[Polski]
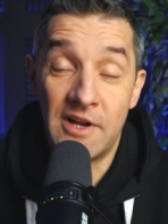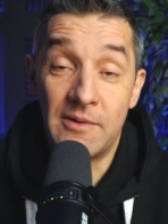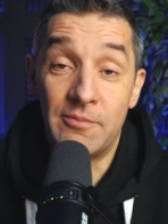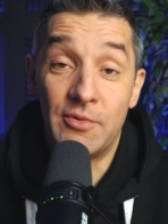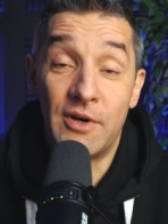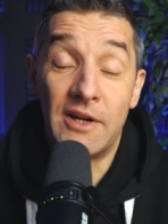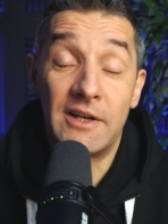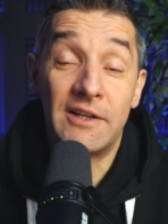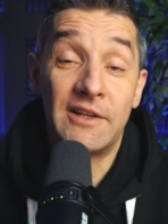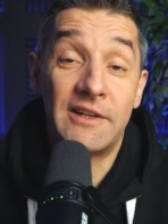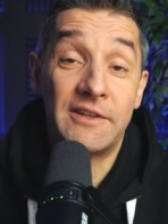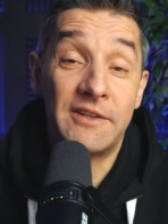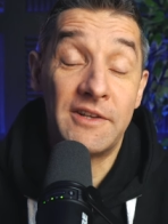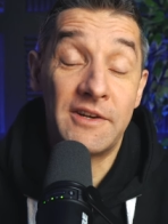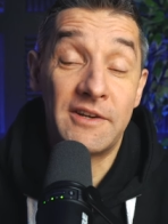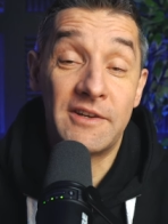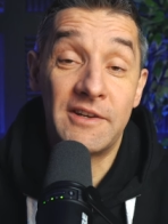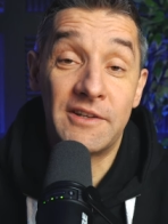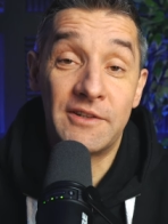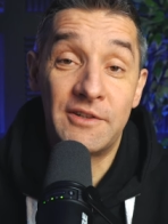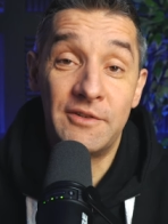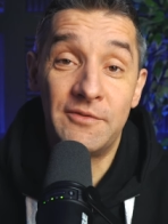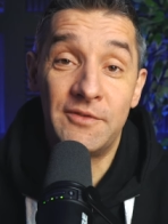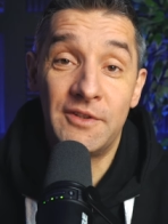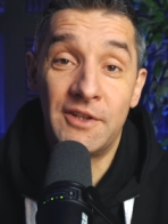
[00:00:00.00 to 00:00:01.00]
albo
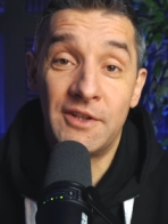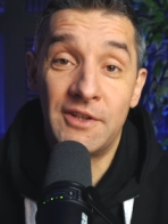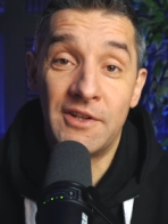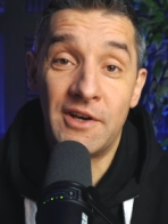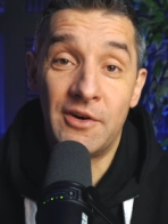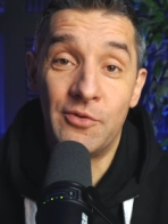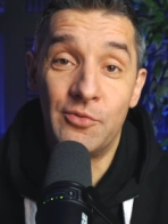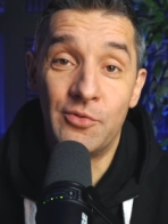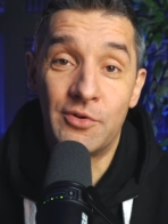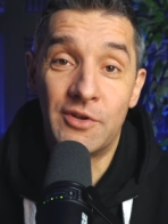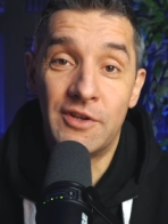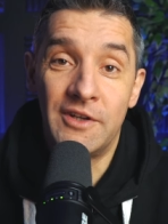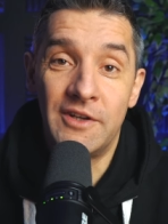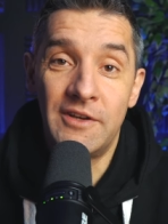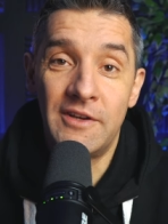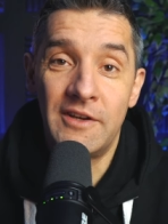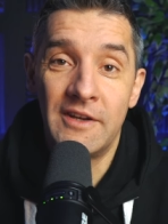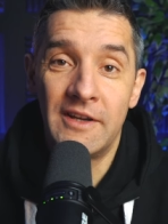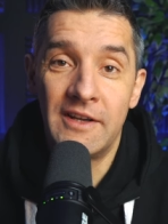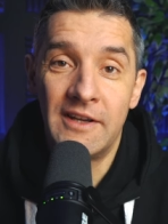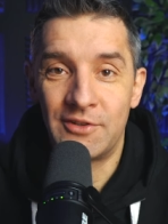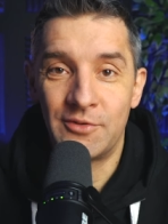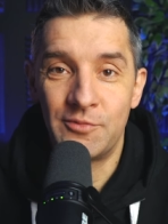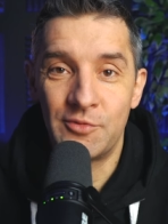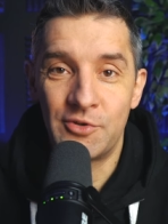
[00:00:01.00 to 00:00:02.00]
alternatywnej nauki,
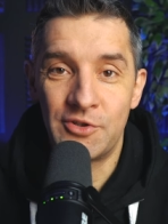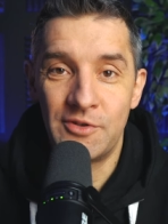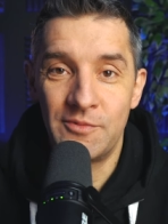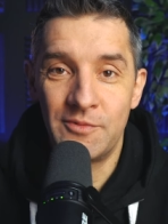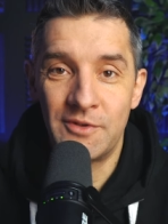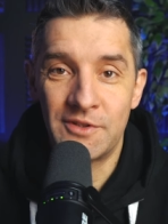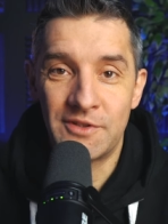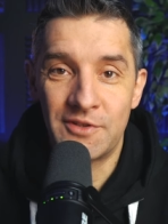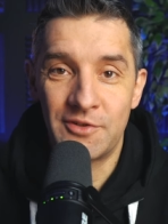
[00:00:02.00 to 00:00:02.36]
to musimy